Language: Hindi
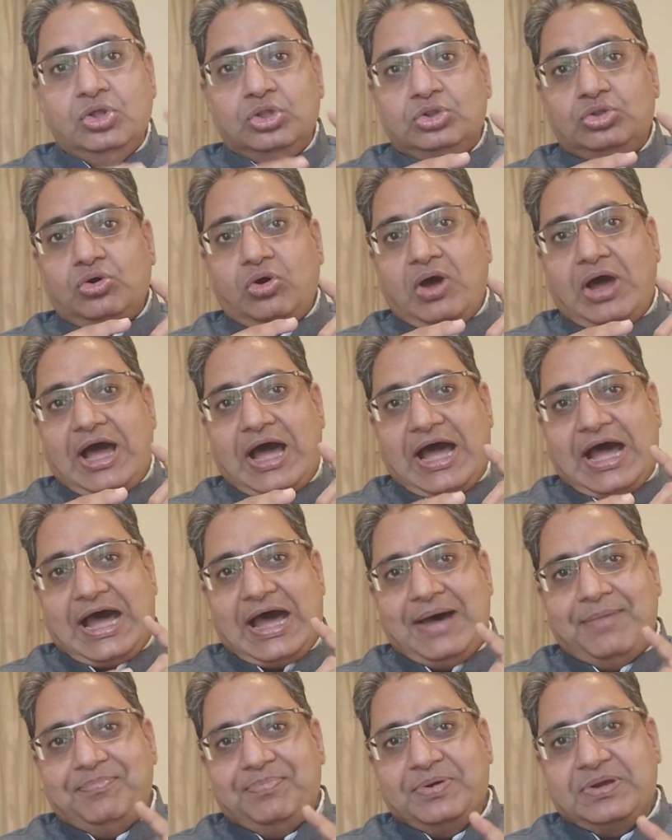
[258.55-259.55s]
तो
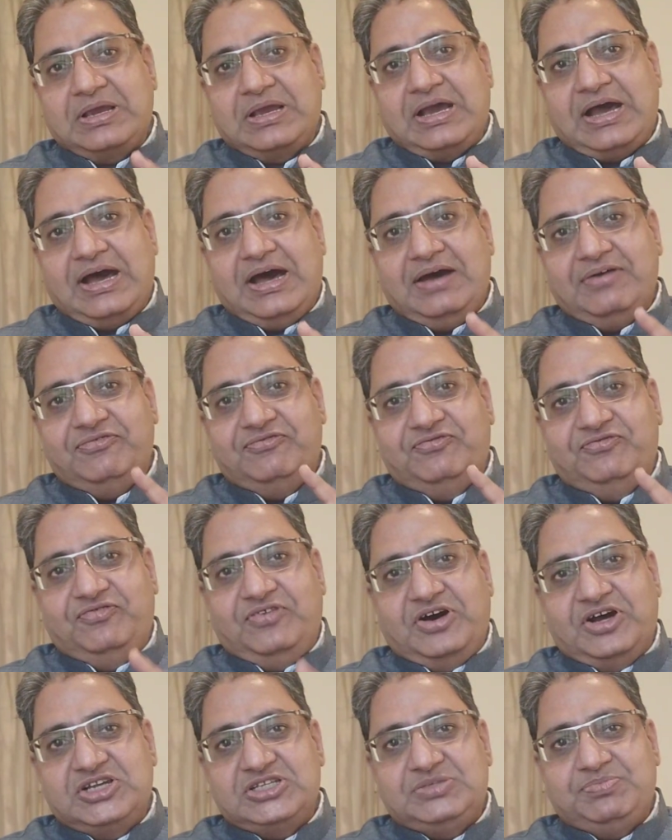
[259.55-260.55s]
आपका
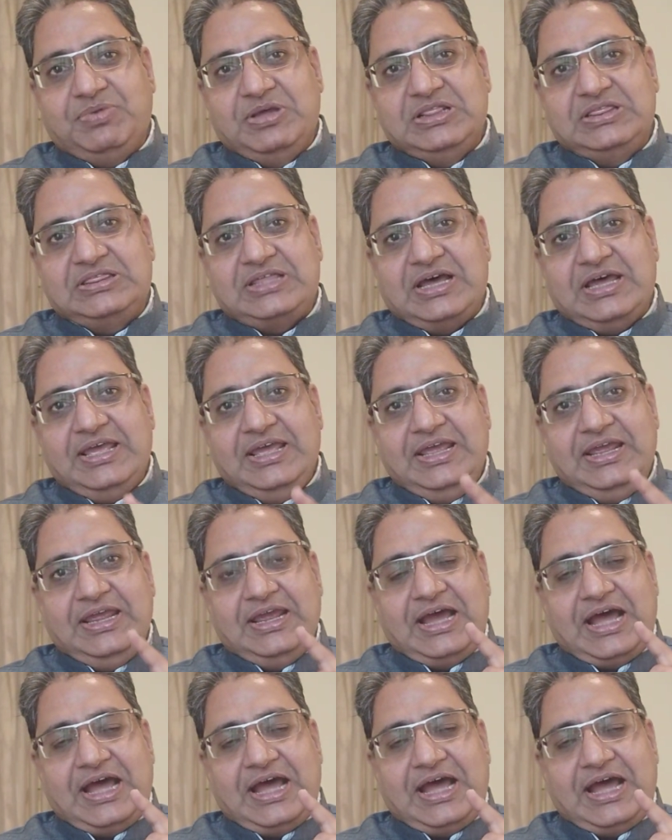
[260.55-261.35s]
फर्ज बनता है